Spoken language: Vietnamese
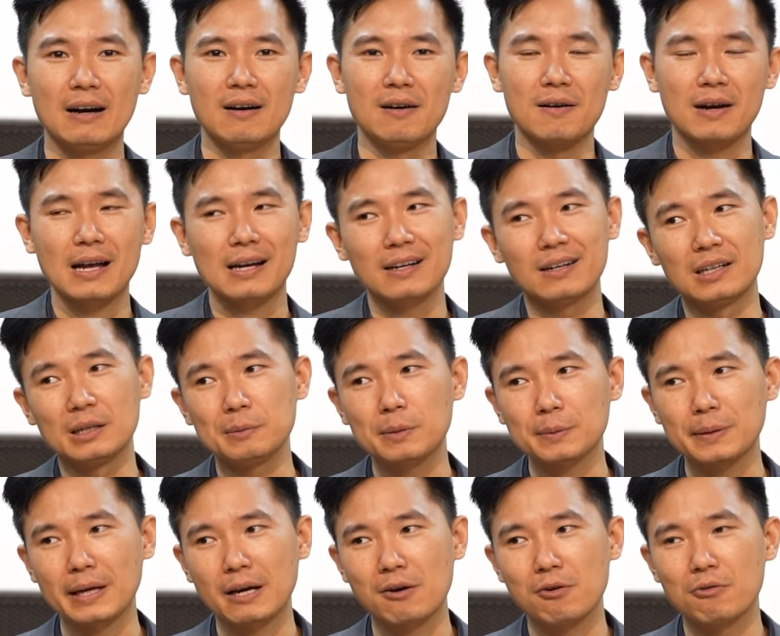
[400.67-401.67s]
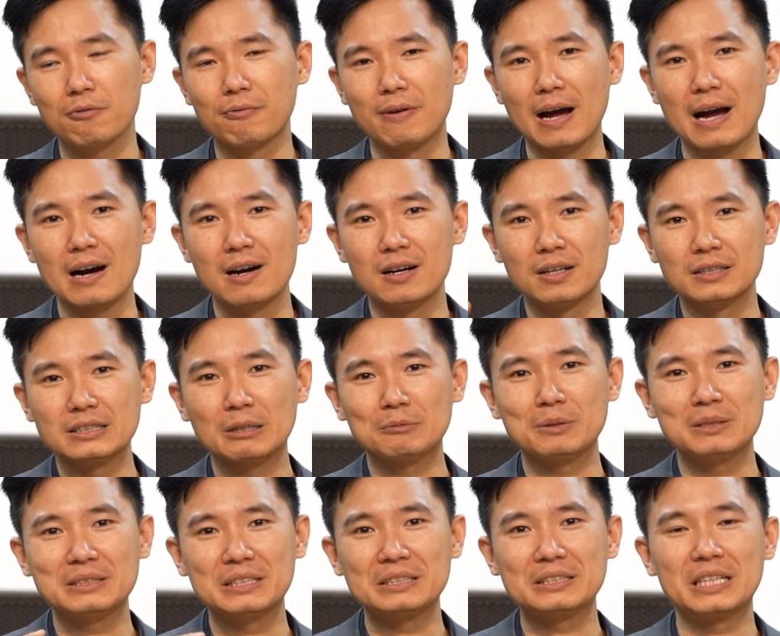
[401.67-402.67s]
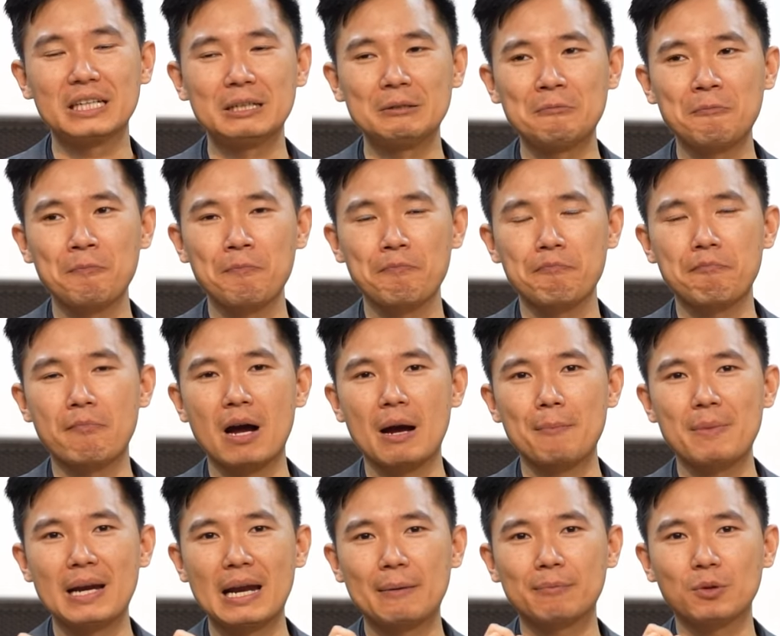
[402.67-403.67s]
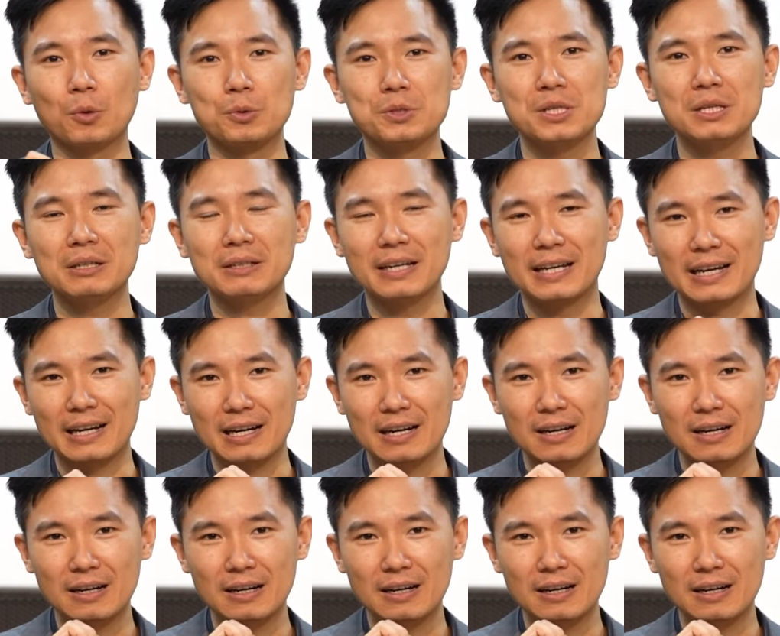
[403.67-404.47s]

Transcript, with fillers: ở các clip tiếp theo và ở trong những chương trình mà bên em tổ chức để